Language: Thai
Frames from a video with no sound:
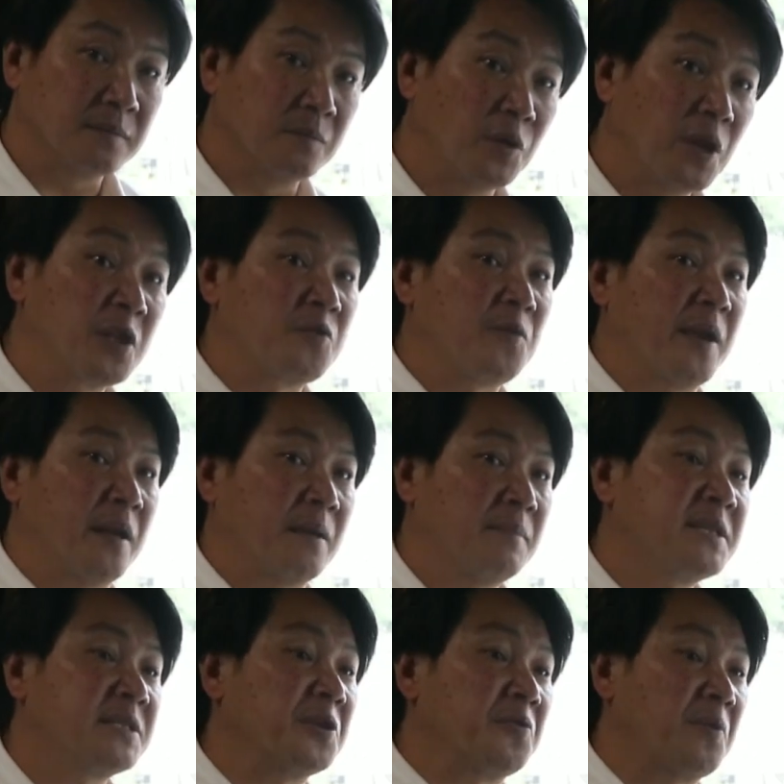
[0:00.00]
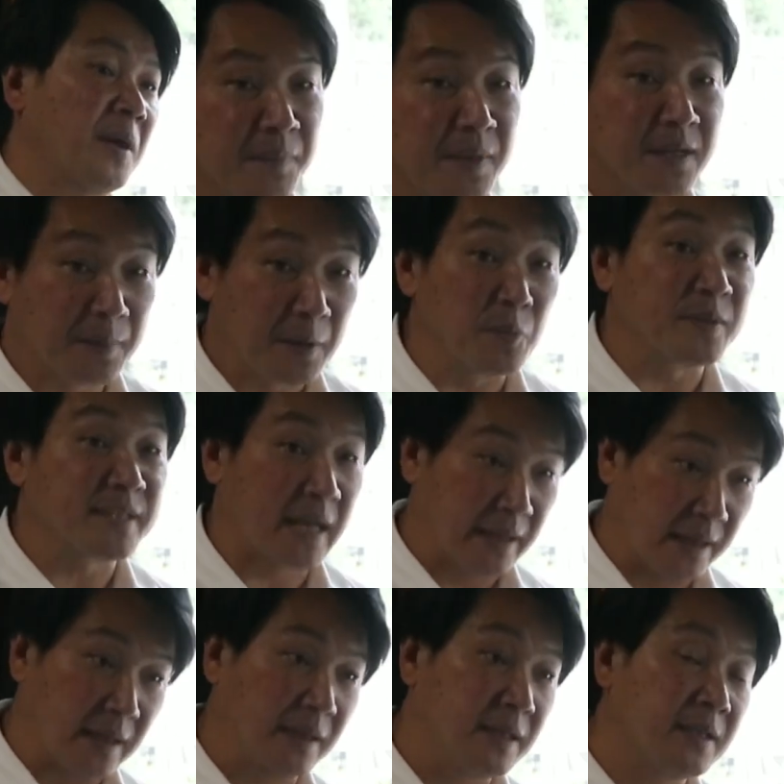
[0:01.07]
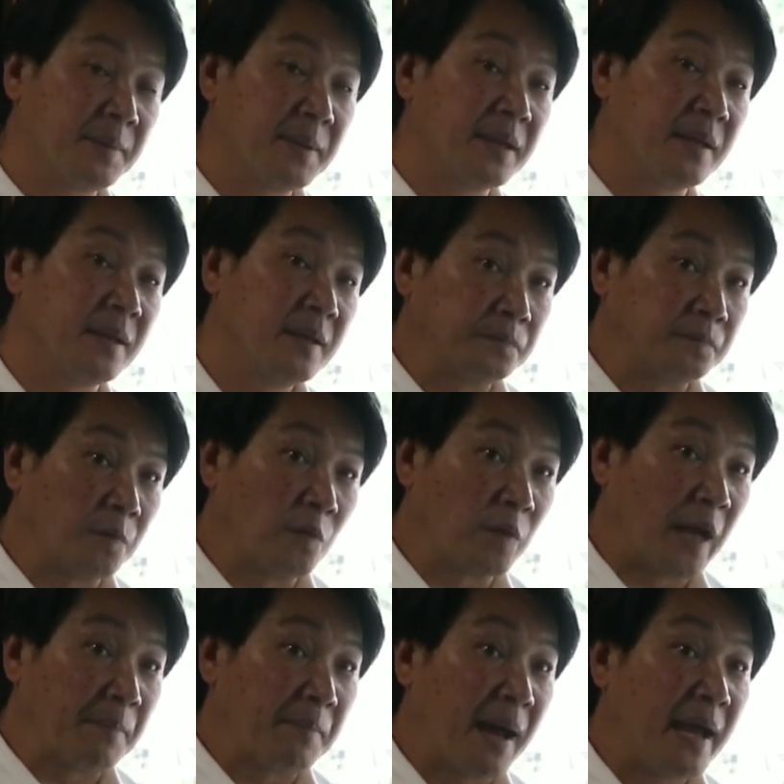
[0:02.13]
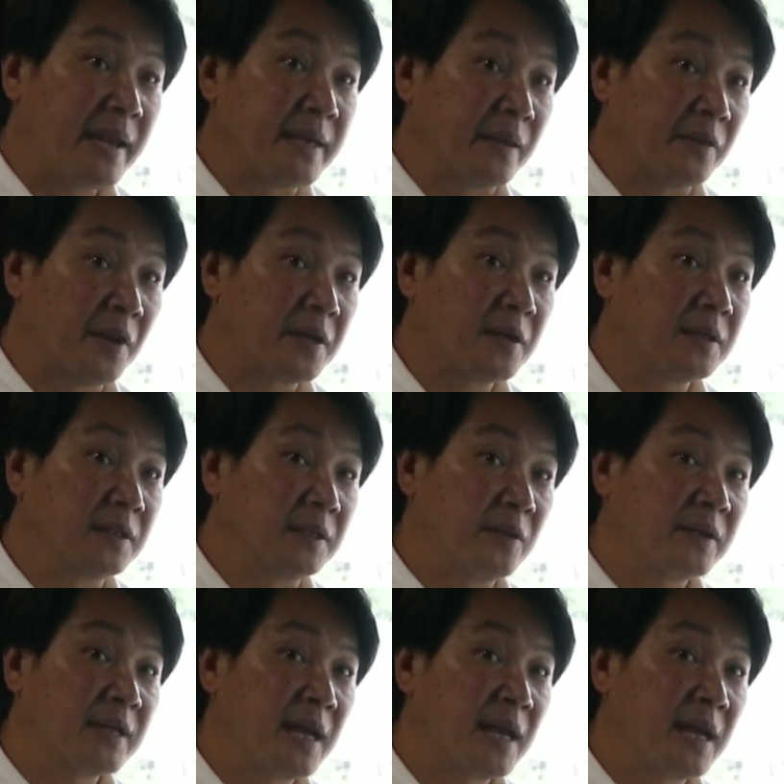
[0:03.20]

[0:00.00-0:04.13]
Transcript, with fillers: Modern Trade ไม่สะดวกนี่คือเป็นอุปสรรคหนึ่งที่ทำให้วงการไม้เนี่ยตอนนี้ก็คือค่อน